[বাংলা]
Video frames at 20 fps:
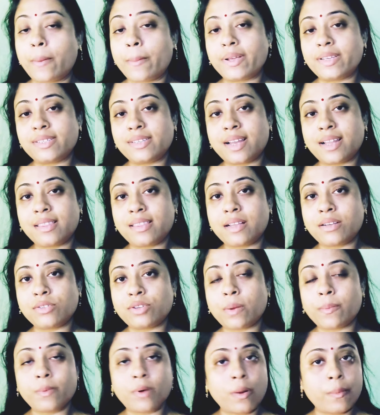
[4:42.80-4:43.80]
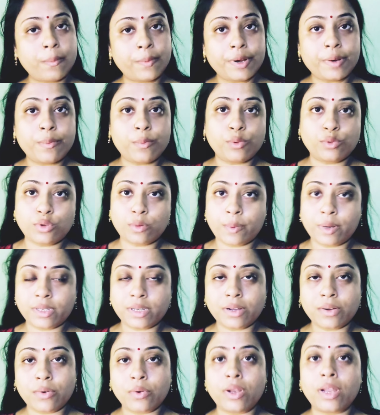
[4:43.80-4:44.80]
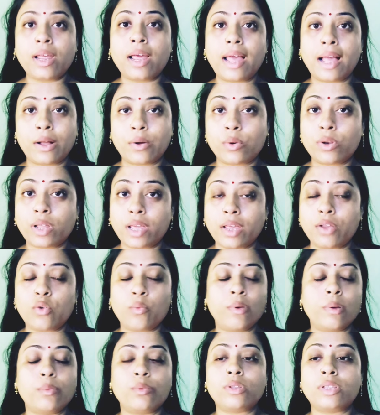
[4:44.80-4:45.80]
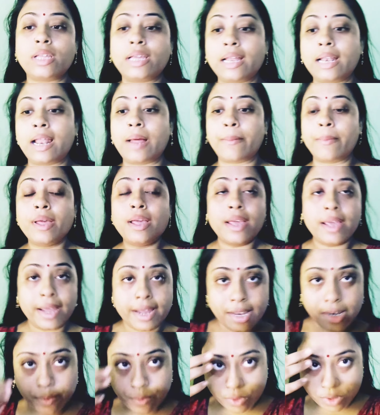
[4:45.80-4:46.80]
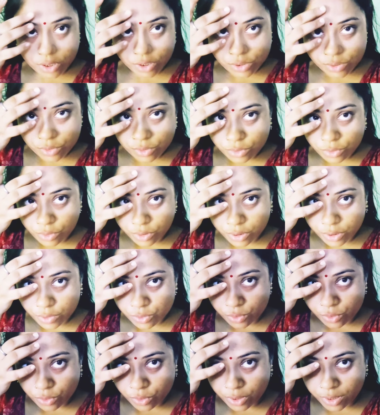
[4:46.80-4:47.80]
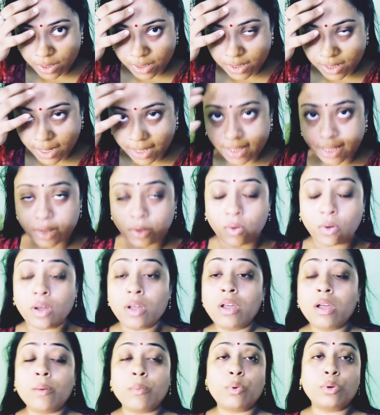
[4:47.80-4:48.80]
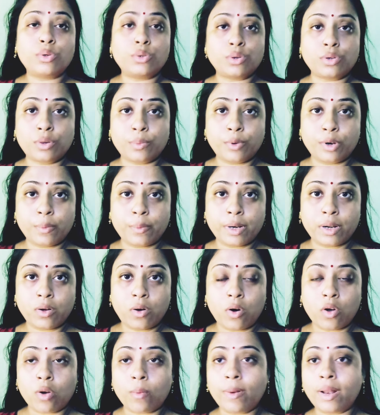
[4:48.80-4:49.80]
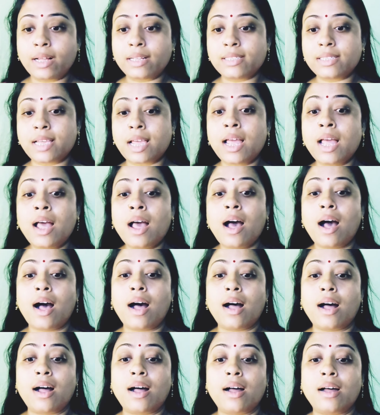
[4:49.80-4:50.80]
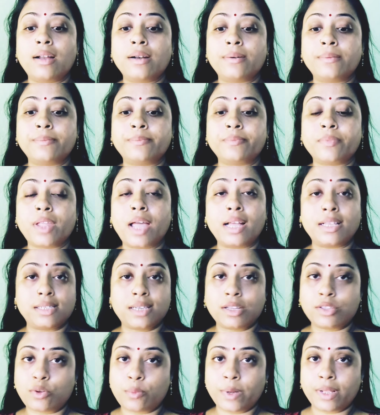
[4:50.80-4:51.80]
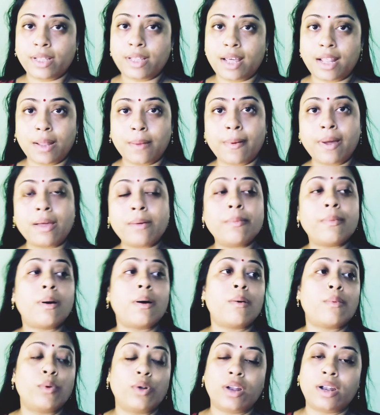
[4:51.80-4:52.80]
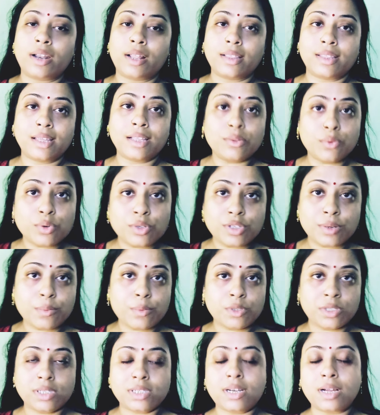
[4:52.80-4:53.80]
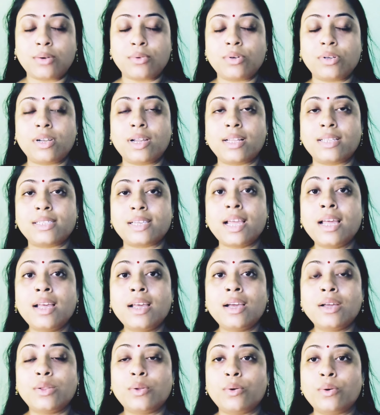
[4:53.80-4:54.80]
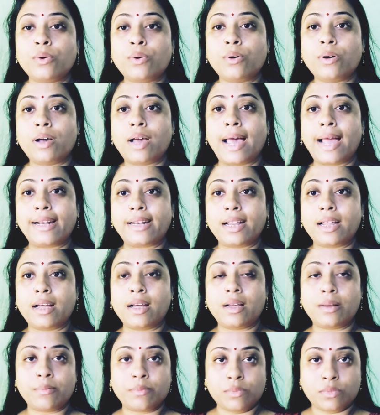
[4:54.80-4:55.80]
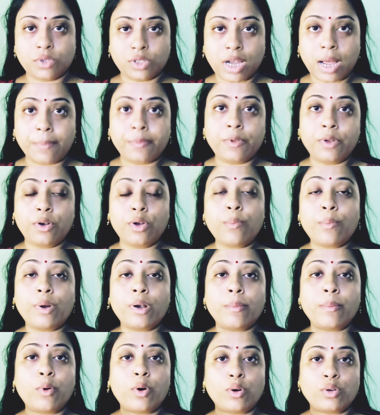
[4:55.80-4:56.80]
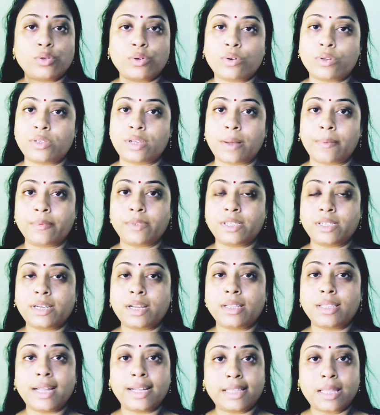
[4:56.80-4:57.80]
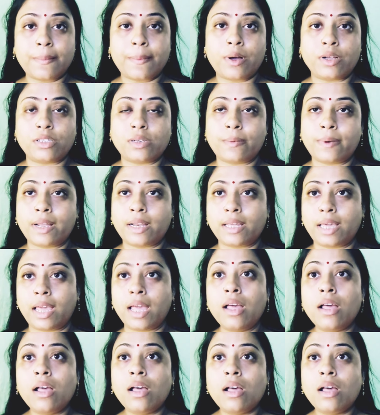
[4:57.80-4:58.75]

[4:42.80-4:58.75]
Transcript: আমার স্নান সব কমপ্লিট পুজো পাশা করে এখন এই রুমের মধ্যে এলাম রুমের মধ্যে সেটু বলতে শুরু করে দিয়েছে এই দেখো প্রচণ্ড পরিমাণে গরম লাগছে আর আজকে তোমাদের দাদাভাই বা ভোলানাথকে তুলসী মরছে ঠাকুরটা আছে তো একটা সাপ দিল মানে বড় সড়ো সাপ যেটা দেখতে পাওয়া যাবে আর কি